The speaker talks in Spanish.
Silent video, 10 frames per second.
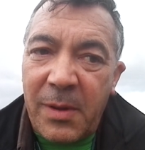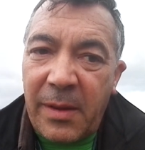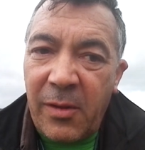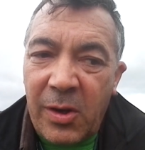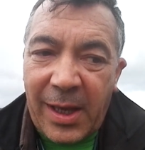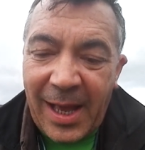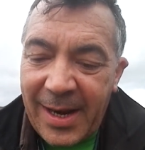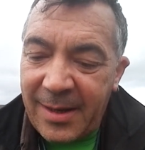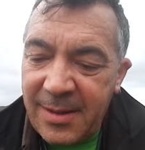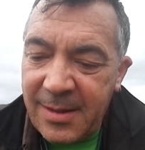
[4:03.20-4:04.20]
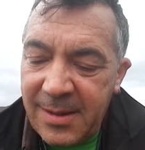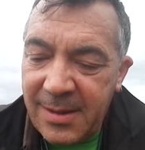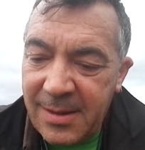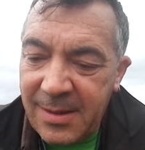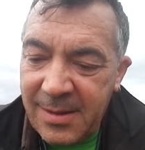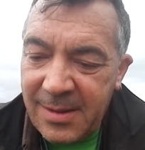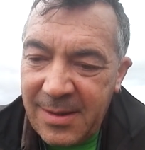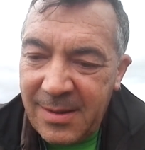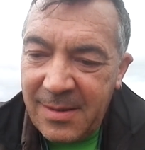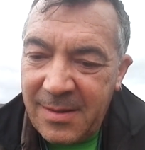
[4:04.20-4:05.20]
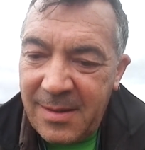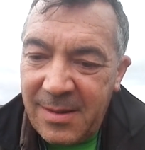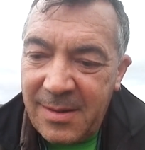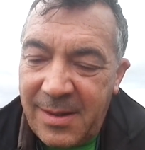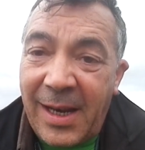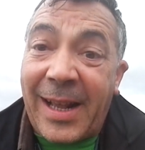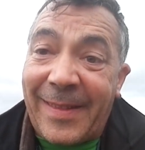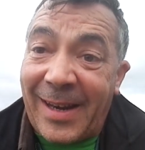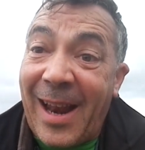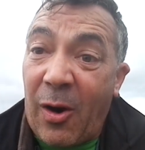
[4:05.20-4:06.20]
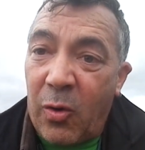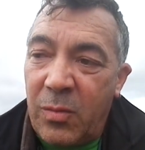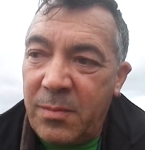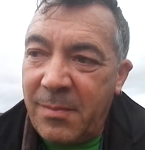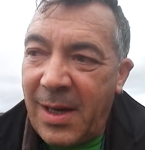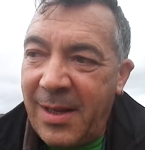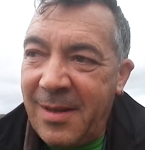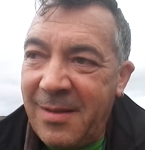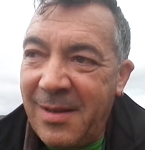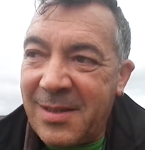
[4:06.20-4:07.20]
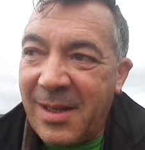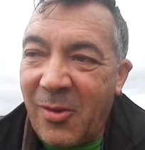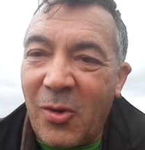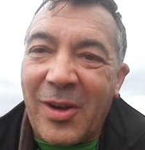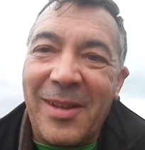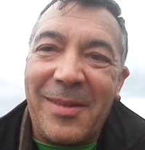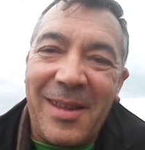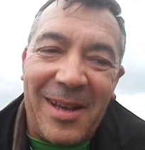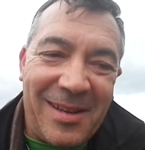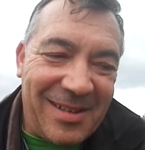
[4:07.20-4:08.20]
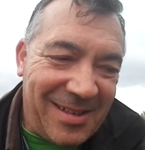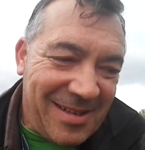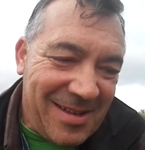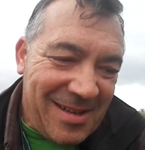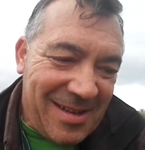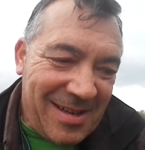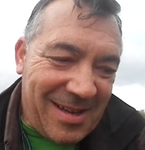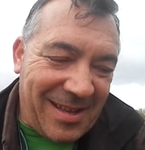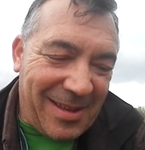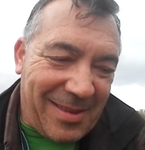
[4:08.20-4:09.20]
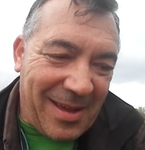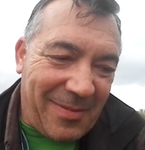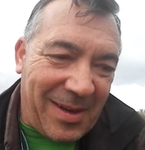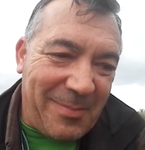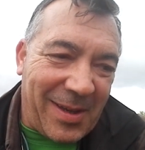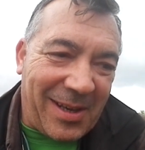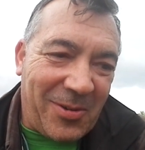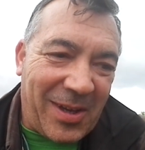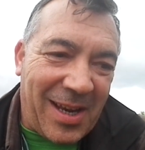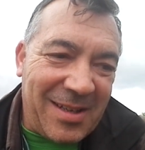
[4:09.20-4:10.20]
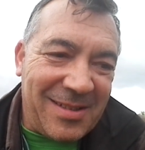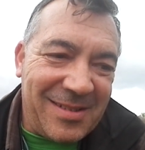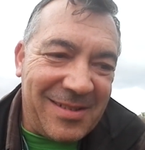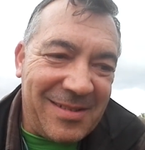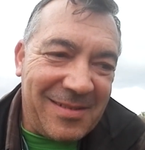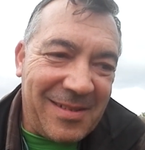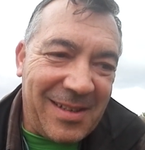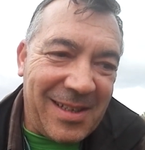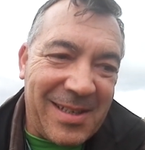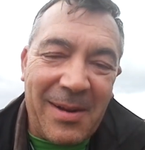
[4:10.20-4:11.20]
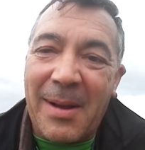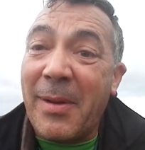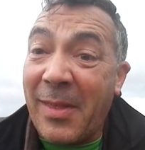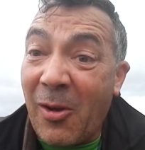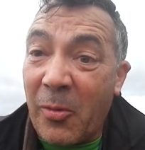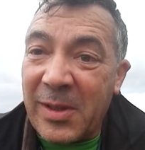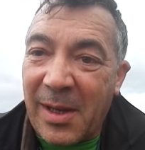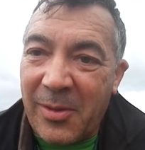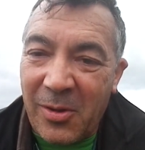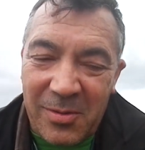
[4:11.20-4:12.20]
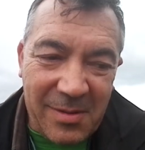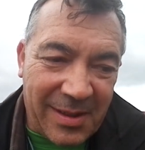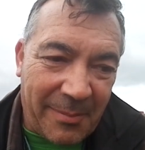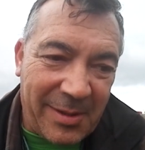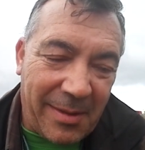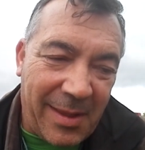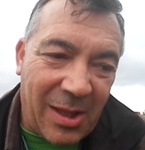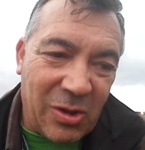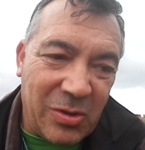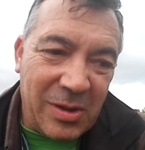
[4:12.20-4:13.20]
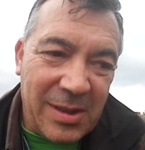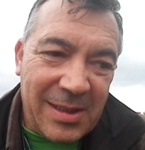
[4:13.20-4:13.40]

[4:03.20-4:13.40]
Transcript: competición que ganan, tienen que tener algo, ¿vale? Ese don que decía, que decía Felipe, creo que era, esa capacidad de concentración, que también decía yo,